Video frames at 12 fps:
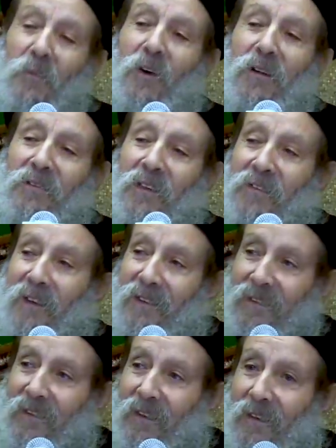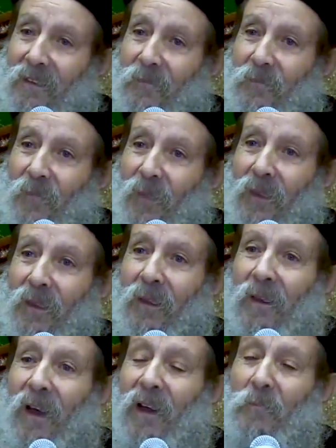المقدس قال لنا
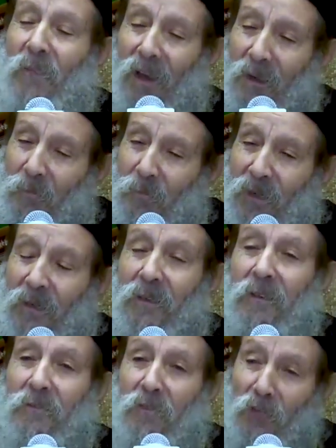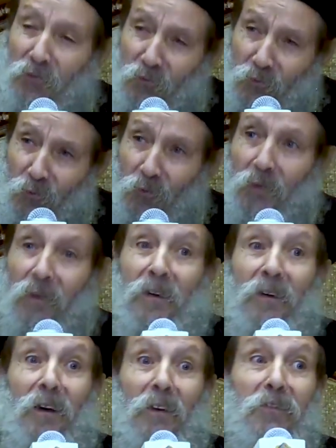المحبه تستر
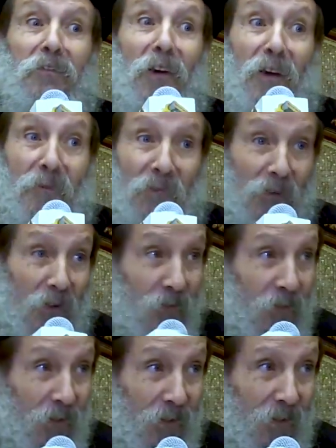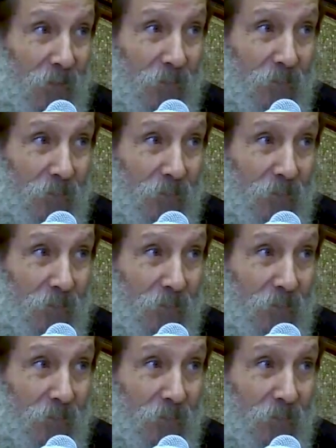كثره من الخطايا